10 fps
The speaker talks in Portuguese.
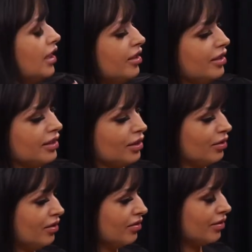verdade, assim,
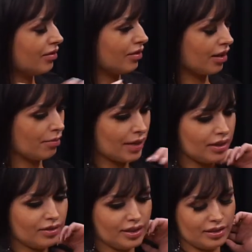tudo, a
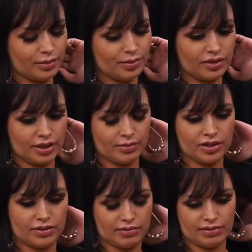maioria dos
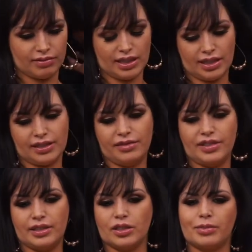programas da
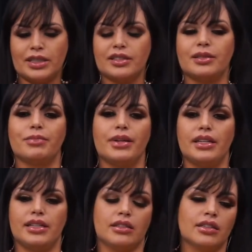TV assim, que eu
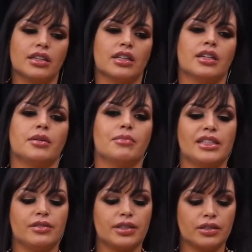participei,
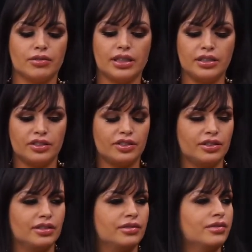mais
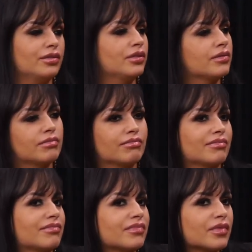frequentes, foi
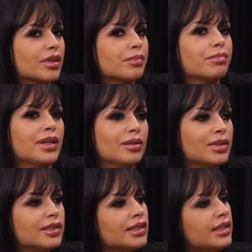pela
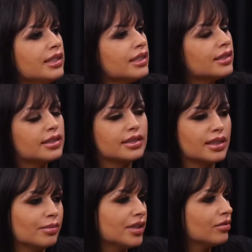Brasileirinhas, assim,
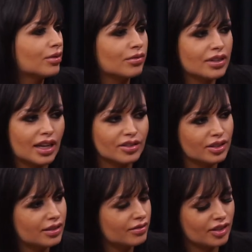sempre que os contatos
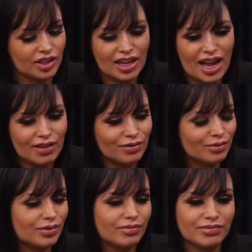
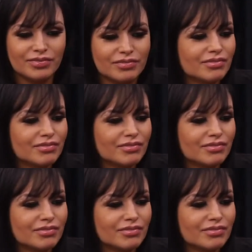chegavam